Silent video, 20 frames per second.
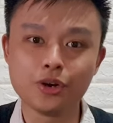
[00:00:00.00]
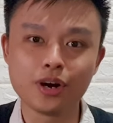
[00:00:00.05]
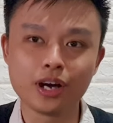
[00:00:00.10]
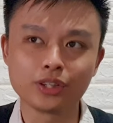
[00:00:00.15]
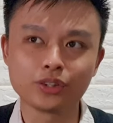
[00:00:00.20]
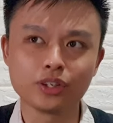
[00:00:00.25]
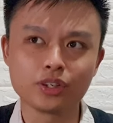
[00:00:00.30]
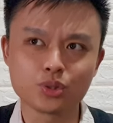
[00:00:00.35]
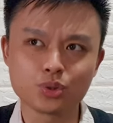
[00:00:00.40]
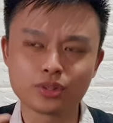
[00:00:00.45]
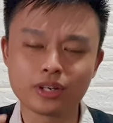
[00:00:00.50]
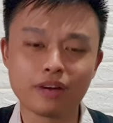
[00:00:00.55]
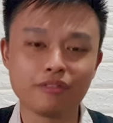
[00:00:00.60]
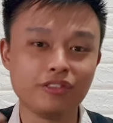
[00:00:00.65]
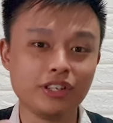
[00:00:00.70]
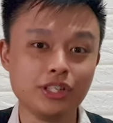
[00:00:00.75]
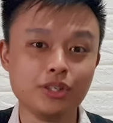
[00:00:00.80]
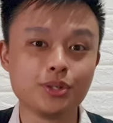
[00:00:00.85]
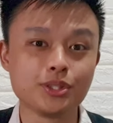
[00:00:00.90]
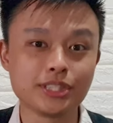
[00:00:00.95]
atau yang suka
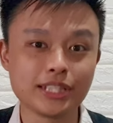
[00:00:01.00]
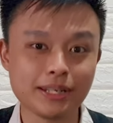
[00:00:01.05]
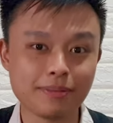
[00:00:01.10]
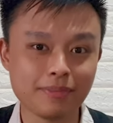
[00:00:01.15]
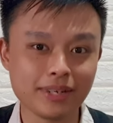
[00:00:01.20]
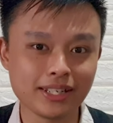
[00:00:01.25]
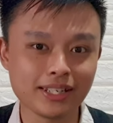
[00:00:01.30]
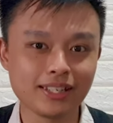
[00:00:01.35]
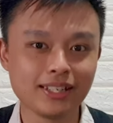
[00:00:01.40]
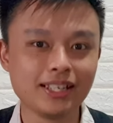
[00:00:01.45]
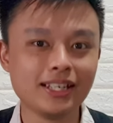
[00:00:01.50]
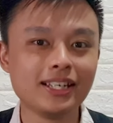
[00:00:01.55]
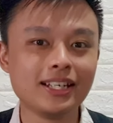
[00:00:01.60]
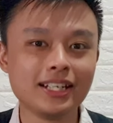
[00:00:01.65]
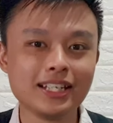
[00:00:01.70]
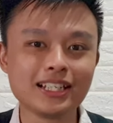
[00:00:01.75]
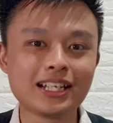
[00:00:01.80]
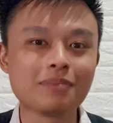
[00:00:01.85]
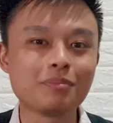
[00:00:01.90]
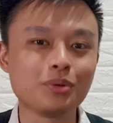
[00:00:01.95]
video streaming
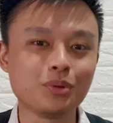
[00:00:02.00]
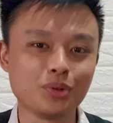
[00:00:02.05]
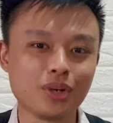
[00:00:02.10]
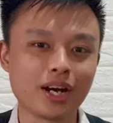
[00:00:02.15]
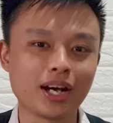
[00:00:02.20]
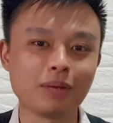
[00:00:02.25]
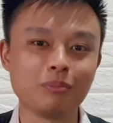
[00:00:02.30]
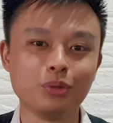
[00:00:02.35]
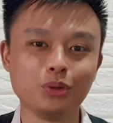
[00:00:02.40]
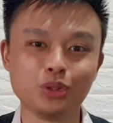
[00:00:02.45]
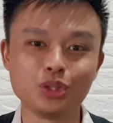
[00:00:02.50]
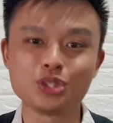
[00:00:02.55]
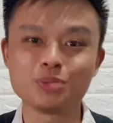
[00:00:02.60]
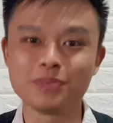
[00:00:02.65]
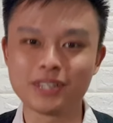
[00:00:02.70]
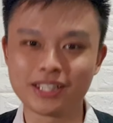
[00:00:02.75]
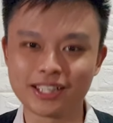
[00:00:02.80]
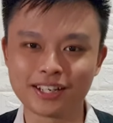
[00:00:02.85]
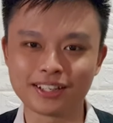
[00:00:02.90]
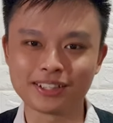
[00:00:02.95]
dengan menggunakan Bluetooth
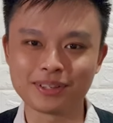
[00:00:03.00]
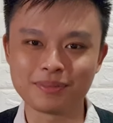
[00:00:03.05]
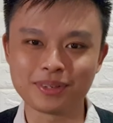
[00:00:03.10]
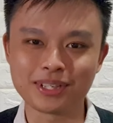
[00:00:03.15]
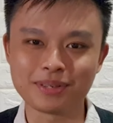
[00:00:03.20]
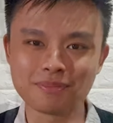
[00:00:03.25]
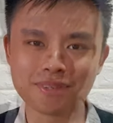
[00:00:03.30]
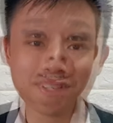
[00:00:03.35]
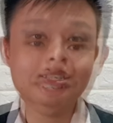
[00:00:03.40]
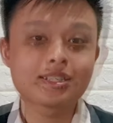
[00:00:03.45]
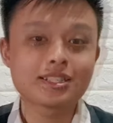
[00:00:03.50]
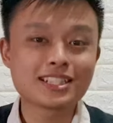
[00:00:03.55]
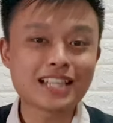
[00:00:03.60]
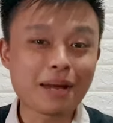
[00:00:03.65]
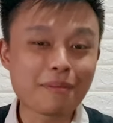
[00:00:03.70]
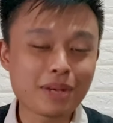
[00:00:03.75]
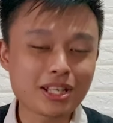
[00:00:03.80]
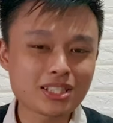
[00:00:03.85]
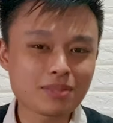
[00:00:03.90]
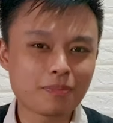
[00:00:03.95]
speaker, teman-teman.
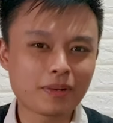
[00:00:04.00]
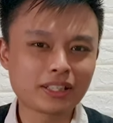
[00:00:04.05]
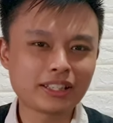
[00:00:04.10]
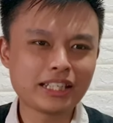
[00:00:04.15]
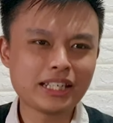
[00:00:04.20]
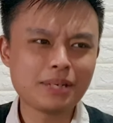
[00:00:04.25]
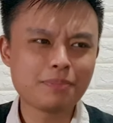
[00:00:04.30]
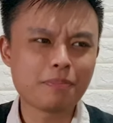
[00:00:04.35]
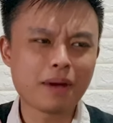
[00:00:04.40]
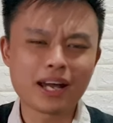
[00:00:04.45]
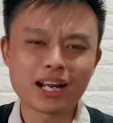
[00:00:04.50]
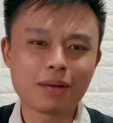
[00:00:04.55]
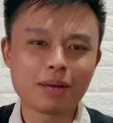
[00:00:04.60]
Sama seperti para